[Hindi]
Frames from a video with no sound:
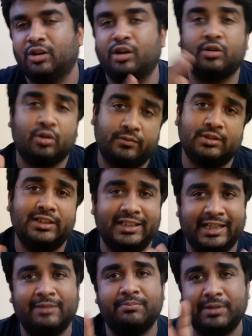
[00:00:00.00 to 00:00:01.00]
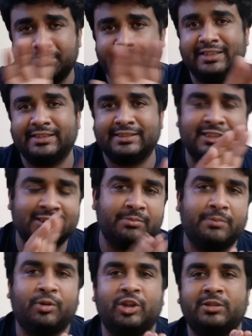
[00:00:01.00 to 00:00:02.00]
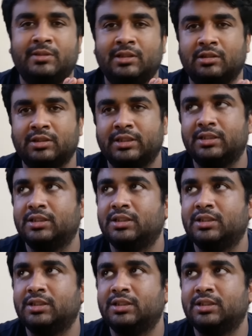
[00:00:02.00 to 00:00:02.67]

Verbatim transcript: और होपफुली टाइम पे अपनी डेस्टिनेशन पे पहुँच भी जाओगे